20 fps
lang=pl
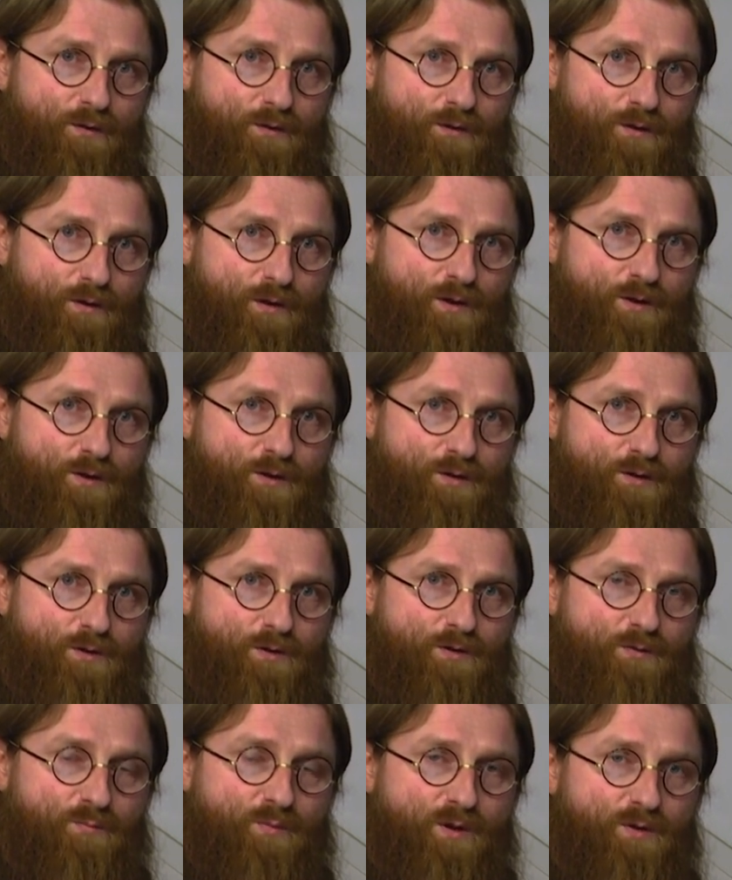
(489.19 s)
i że nasze
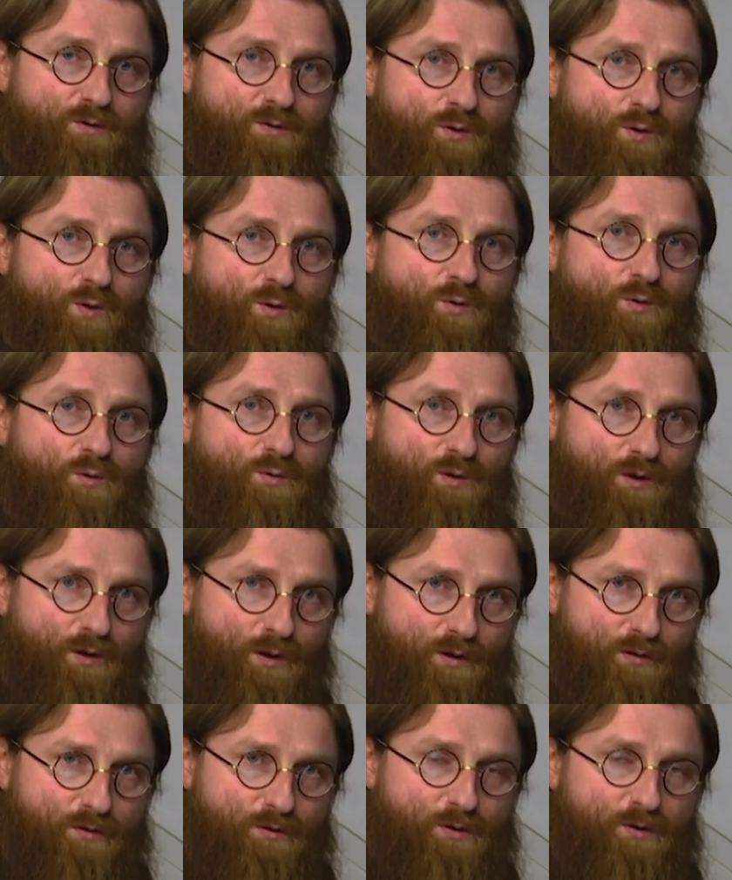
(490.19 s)
życie jest bardzo
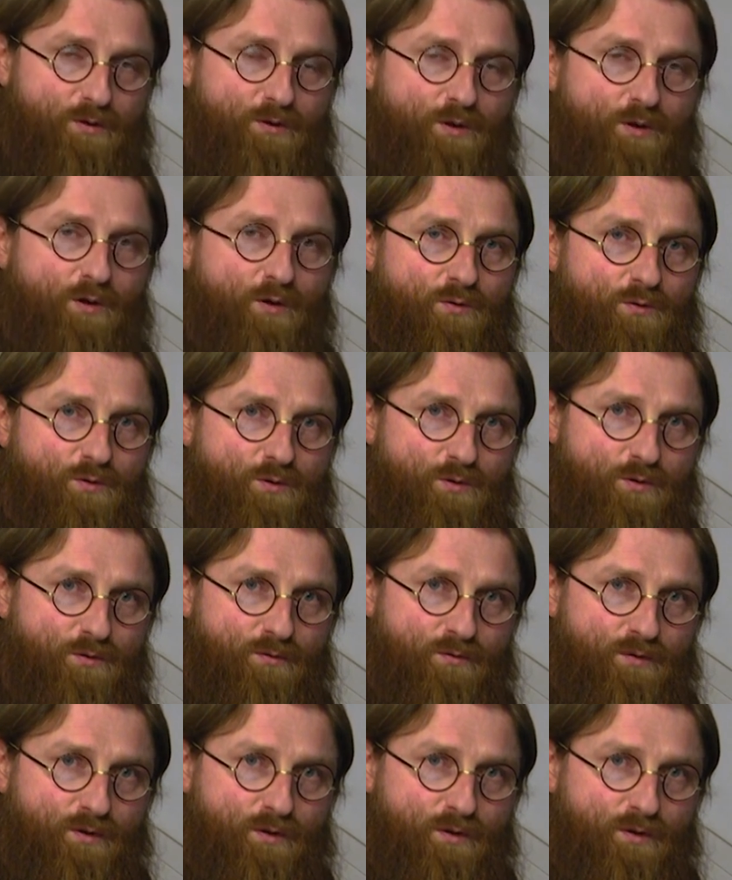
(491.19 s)
kruchutkie i że się kończy